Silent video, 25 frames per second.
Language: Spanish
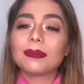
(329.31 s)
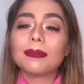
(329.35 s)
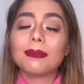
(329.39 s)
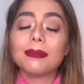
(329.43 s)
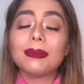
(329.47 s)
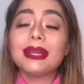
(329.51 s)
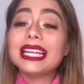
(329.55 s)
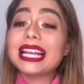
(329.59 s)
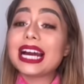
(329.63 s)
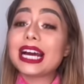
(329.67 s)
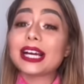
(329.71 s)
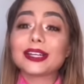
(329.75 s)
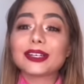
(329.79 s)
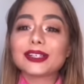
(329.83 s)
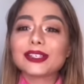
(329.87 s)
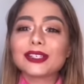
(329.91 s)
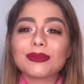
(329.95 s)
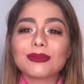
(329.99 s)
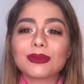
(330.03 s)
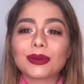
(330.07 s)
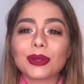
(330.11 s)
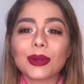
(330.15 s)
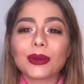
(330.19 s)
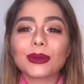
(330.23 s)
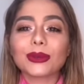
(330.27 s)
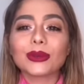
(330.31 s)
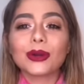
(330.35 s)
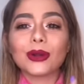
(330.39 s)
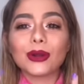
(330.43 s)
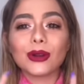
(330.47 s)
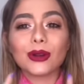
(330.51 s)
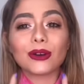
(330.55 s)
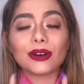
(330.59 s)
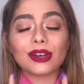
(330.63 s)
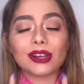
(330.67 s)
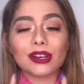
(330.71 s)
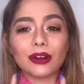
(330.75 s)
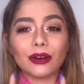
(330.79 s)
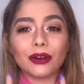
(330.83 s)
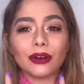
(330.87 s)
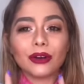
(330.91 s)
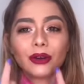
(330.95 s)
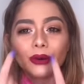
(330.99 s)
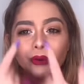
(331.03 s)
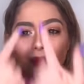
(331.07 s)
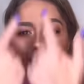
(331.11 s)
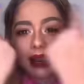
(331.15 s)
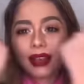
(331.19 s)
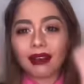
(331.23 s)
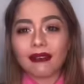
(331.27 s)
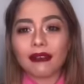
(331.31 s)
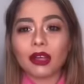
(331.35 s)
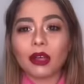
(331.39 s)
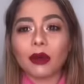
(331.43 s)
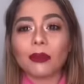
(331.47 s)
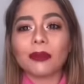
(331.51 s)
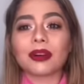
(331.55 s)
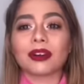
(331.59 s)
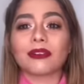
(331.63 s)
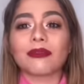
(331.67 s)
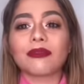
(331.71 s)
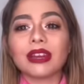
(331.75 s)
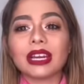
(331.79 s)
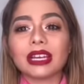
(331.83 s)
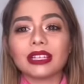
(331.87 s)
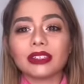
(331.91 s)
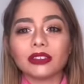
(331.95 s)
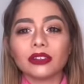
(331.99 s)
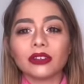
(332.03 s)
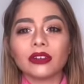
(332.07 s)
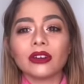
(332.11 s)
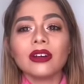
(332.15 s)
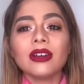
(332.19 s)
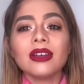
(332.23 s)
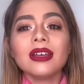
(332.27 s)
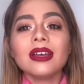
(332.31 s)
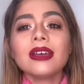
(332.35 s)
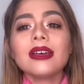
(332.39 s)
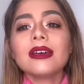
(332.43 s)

milagroso producto lo que logró, un acabado perfecto,